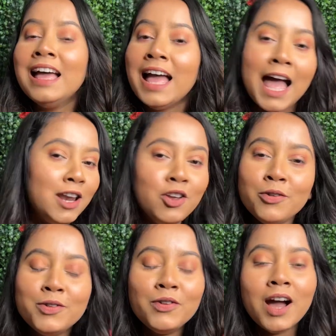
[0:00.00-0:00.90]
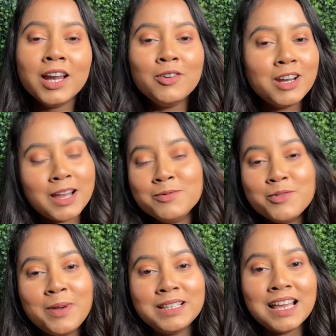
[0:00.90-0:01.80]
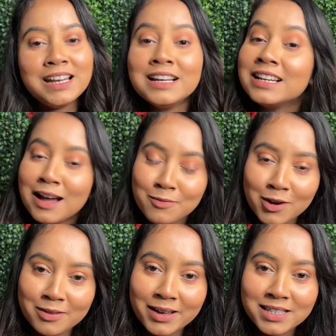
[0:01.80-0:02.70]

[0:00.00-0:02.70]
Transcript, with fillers: হ্যালো এভরিওয়ান ওয়েলকাম টু মাই চ্যানেল ড্রামো অল বাই